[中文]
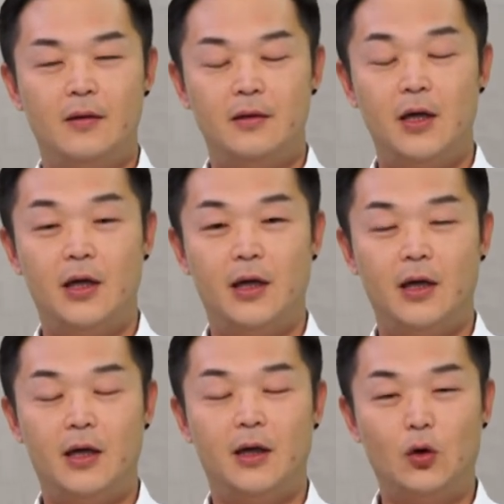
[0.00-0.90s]
这
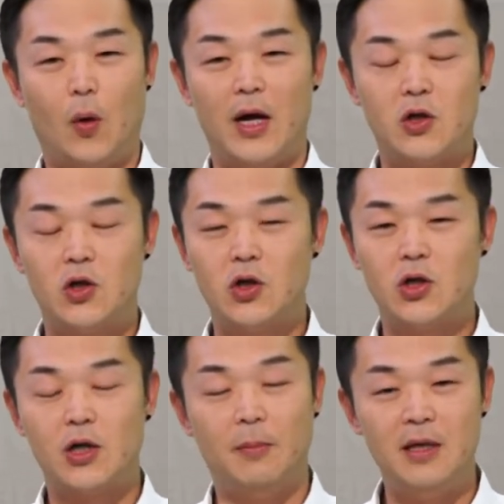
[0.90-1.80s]
个短诗是
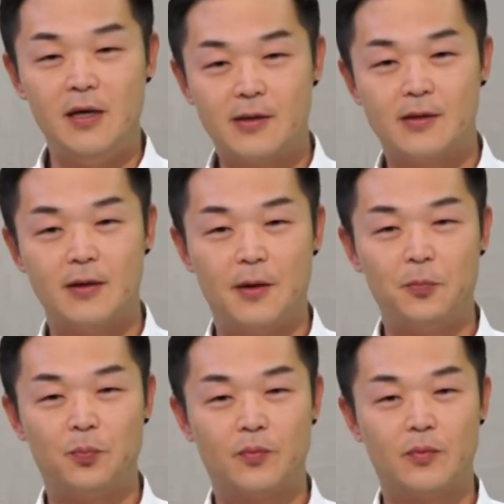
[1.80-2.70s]
什么意思呢？
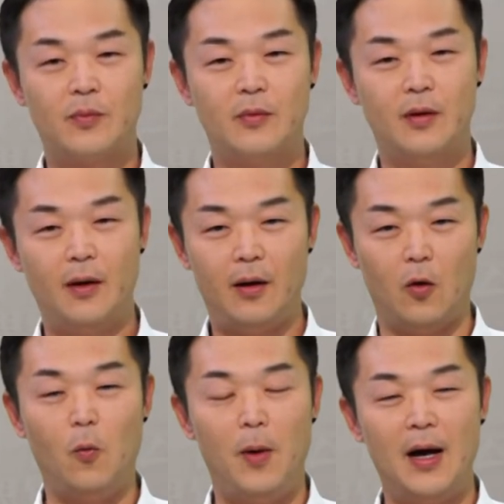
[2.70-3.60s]
刘
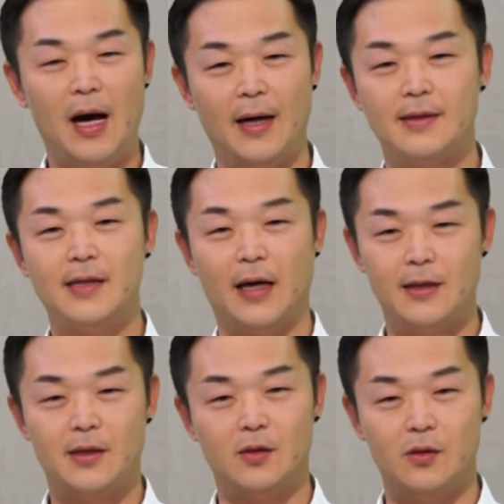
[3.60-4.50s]
邦啊，在一
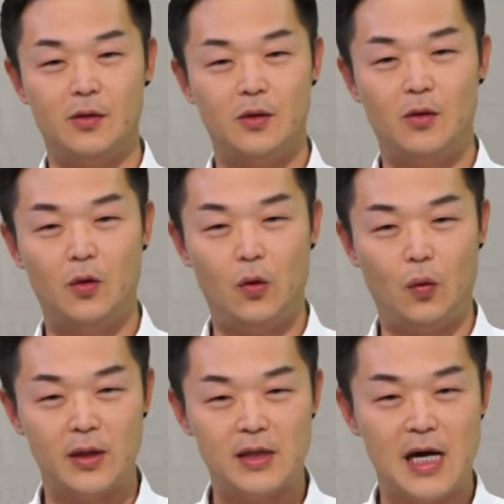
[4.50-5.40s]
次
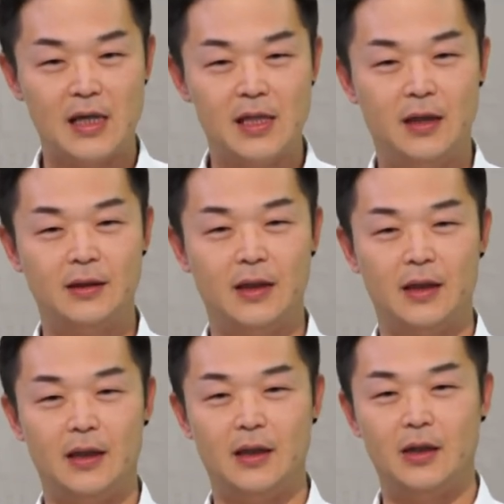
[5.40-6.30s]
回家乡
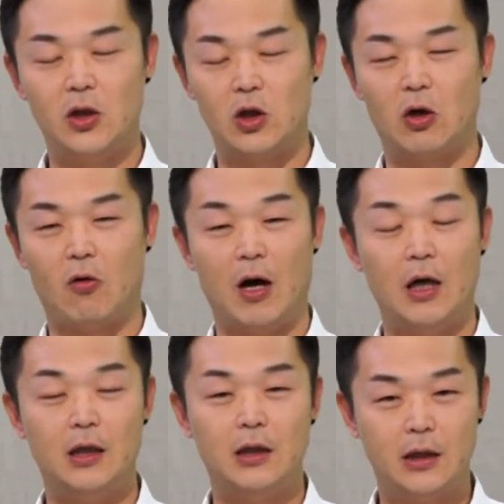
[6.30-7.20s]
的时候啊，
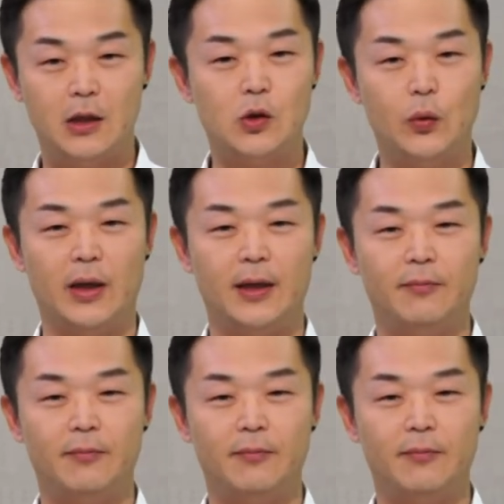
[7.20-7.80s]
喝醉，了，